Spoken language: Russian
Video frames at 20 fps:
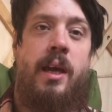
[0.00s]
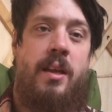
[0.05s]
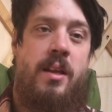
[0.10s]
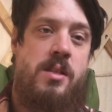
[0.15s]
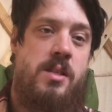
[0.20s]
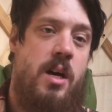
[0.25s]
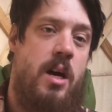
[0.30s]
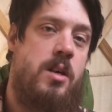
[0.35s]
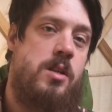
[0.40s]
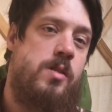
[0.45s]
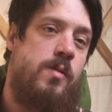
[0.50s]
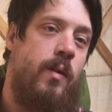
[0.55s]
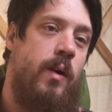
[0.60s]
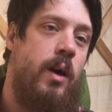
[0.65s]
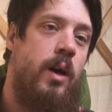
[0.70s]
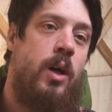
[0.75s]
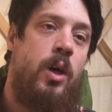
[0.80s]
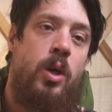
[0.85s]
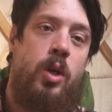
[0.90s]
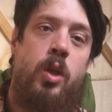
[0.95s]
это
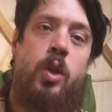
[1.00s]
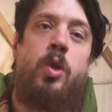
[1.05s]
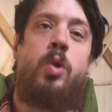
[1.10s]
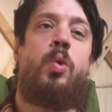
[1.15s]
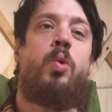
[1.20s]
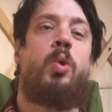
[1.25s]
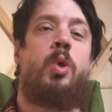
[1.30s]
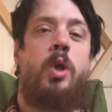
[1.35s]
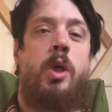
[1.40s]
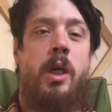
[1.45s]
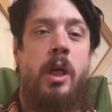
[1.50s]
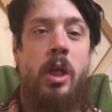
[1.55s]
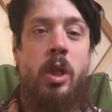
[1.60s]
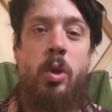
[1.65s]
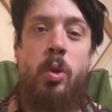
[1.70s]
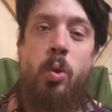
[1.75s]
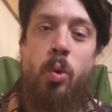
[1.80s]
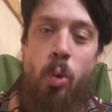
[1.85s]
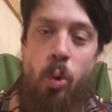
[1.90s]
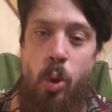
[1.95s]
царство душ и
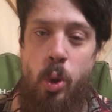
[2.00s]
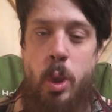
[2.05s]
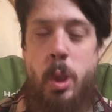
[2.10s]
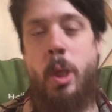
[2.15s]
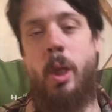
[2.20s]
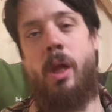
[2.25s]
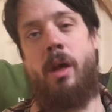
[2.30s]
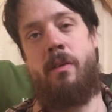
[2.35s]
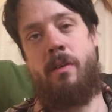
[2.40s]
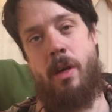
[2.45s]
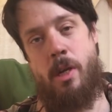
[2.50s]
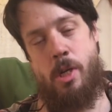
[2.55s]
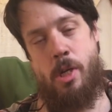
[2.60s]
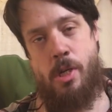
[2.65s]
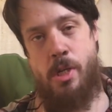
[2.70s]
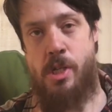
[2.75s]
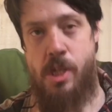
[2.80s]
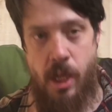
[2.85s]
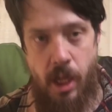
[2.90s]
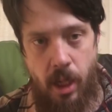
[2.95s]
дух
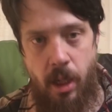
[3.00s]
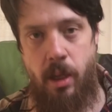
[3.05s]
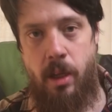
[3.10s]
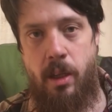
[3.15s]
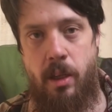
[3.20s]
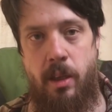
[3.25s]
человеческих.